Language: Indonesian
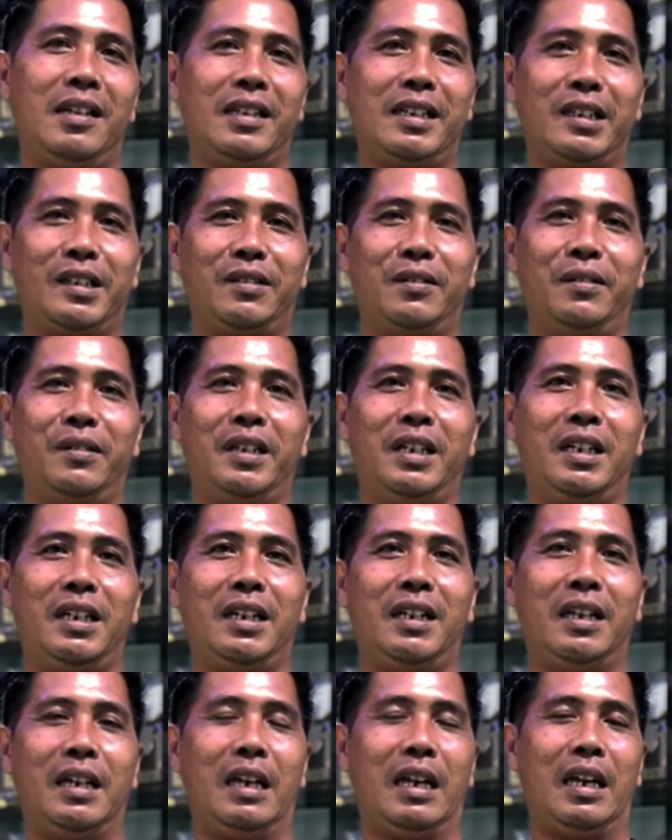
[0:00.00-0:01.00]
gitu
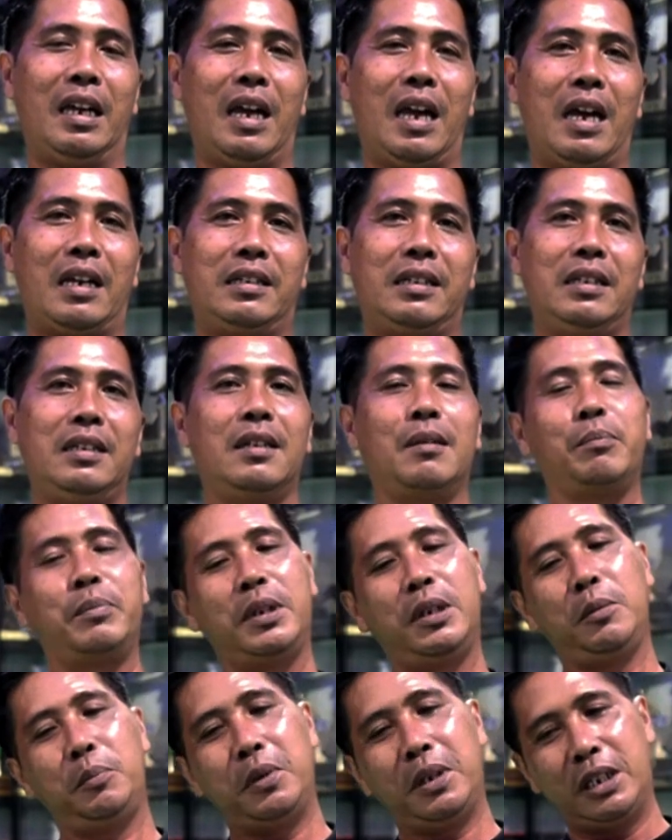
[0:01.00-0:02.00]
ada yang
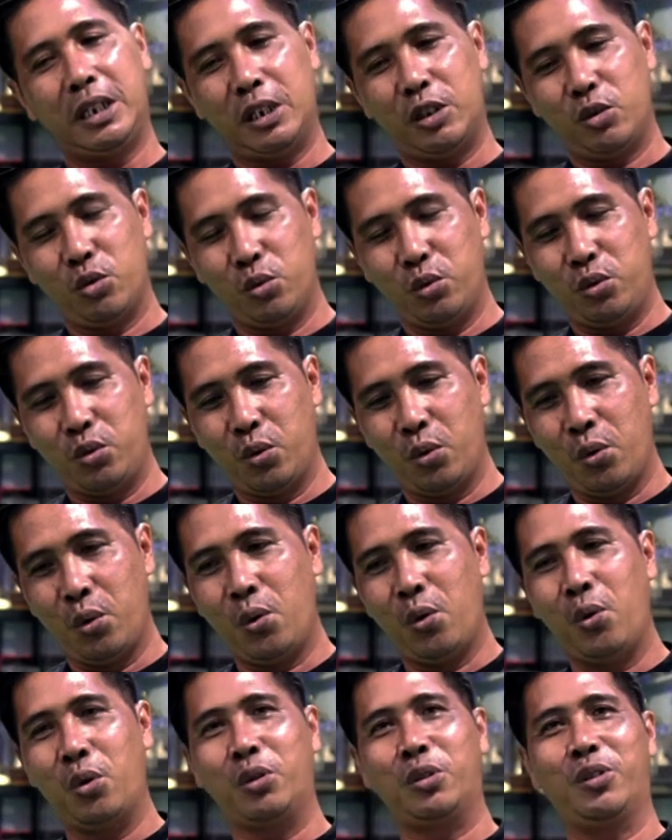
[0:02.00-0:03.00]
dibikin
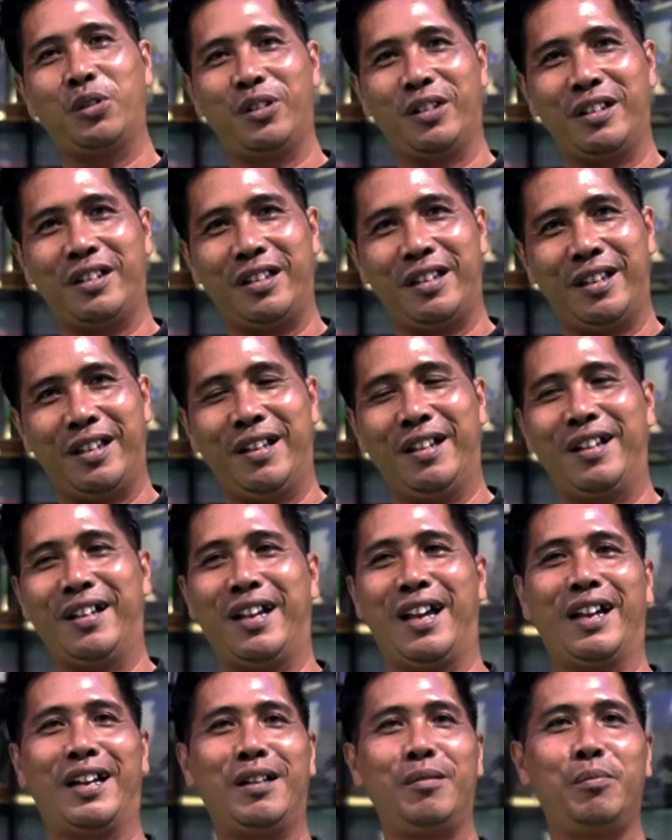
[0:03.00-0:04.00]
sujud
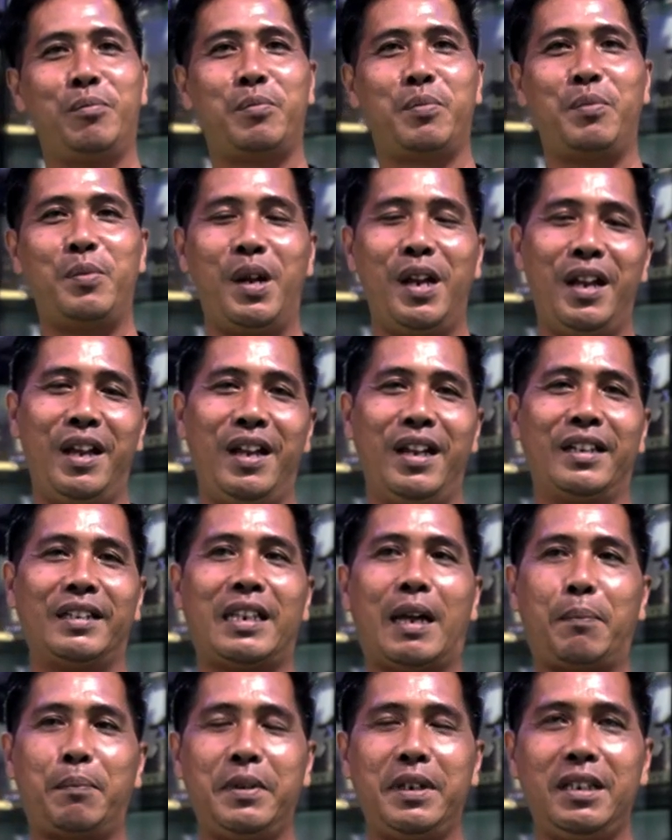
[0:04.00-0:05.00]
ya kan
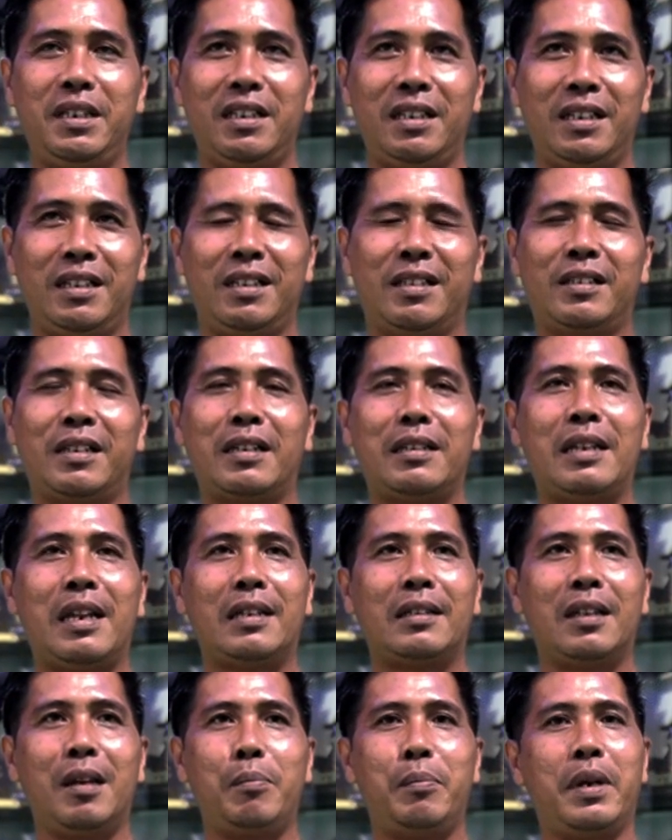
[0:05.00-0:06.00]
tapi
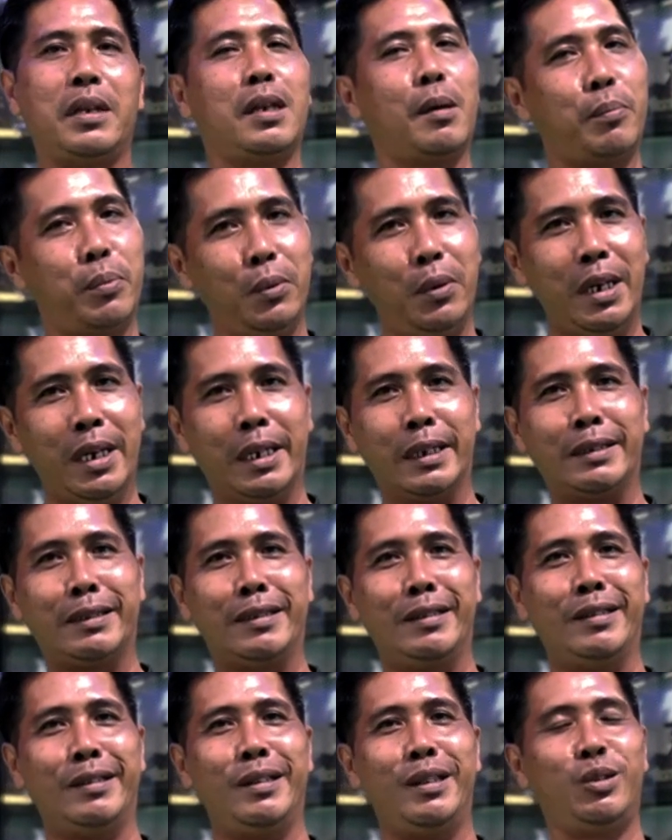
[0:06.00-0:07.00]
ternyata banyak bulat
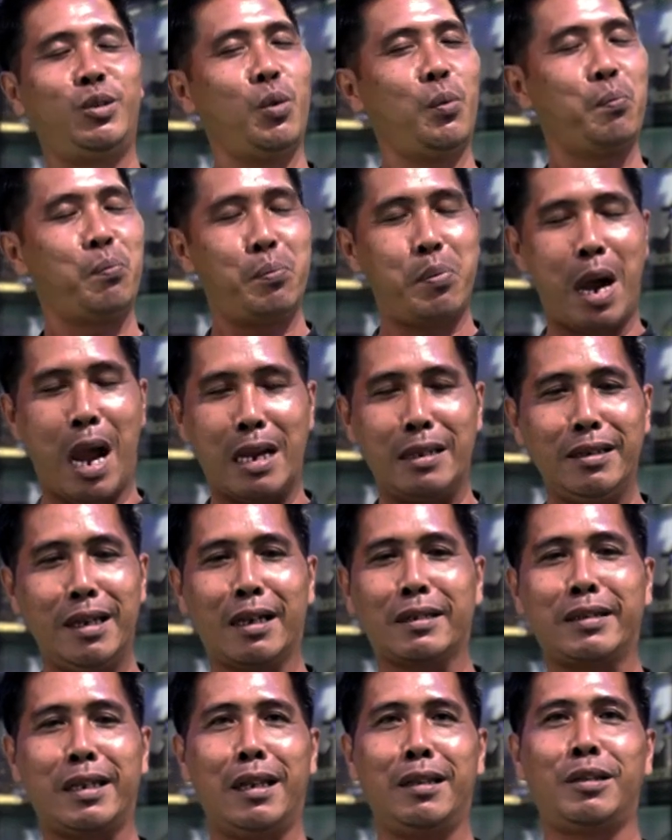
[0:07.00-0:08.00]
itu
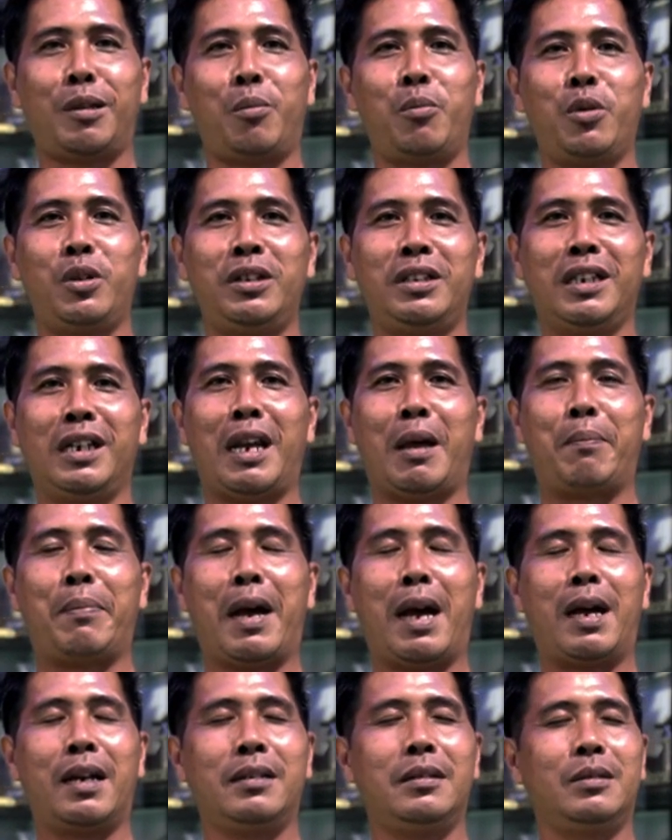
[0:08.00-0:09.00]
banyak saya temuin di
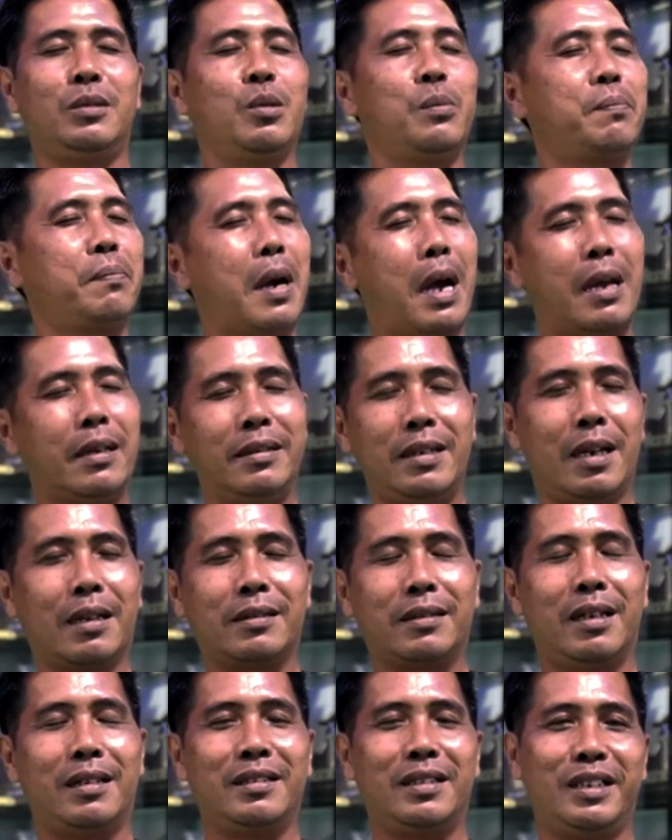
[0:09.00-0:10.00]
lapangan itu
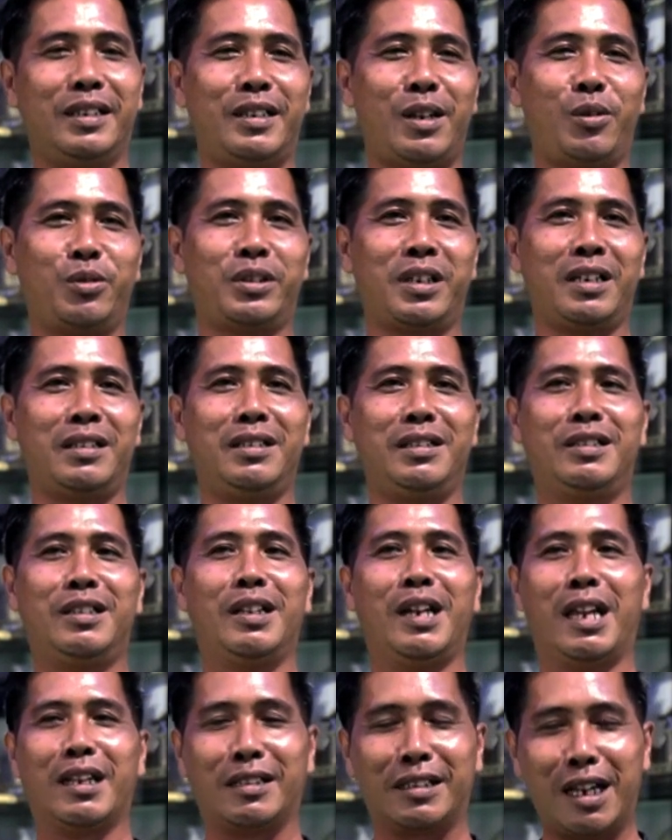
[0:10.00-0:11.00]
banyak dan tidak usah
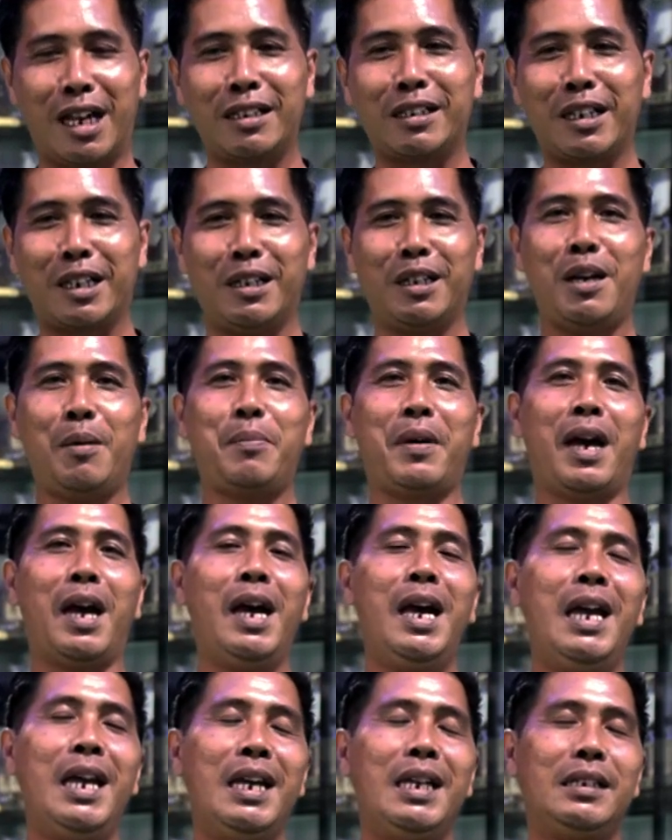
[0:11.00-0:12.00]
dijelaskan karena apa
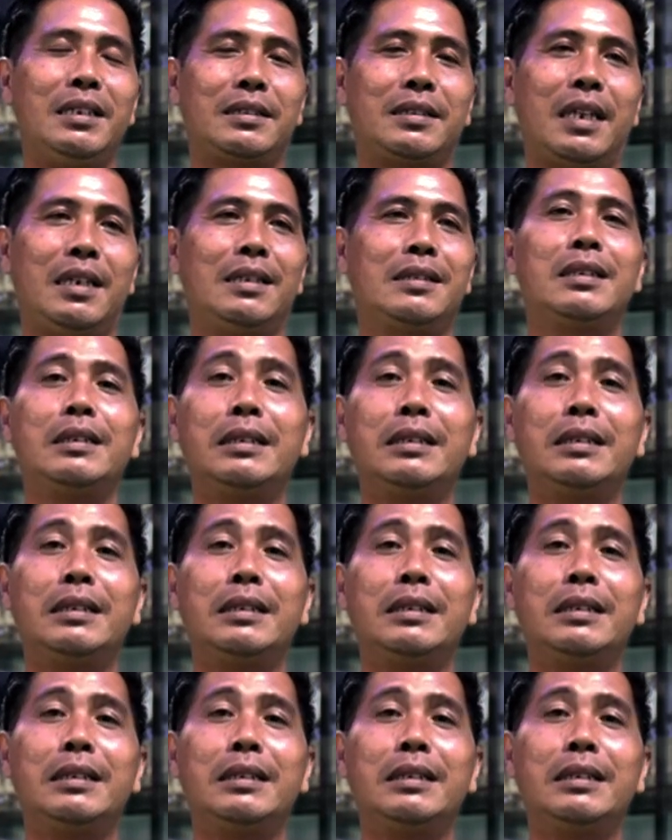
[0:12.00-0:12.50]
ya saya